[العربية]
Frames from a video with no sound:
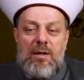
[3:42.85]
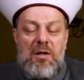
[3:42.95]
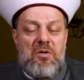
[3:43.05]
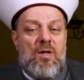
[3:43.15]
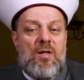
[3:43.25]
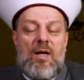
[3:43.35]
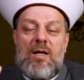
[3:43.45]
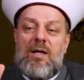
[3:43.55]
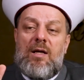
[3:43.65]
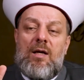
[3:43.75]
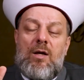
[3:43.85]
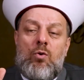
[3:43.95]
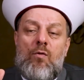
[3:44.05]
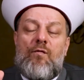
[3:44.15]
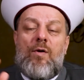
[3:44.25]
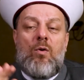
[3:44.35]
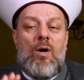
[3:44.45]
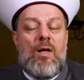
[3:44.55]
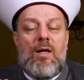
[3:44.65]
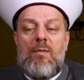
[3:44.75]
عند ذلك ينفق
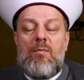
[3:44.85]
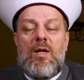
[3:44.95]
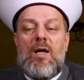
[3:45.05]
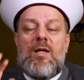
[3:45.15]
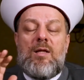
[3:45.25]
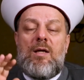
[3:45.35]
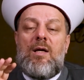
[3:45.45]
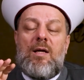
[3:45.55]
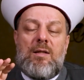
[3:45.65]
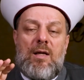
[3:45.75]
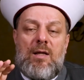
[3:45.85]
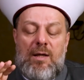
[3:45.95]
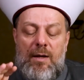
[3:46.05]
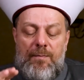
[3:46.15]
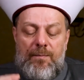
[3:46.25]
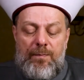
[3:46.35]
عليهم من هذه التركه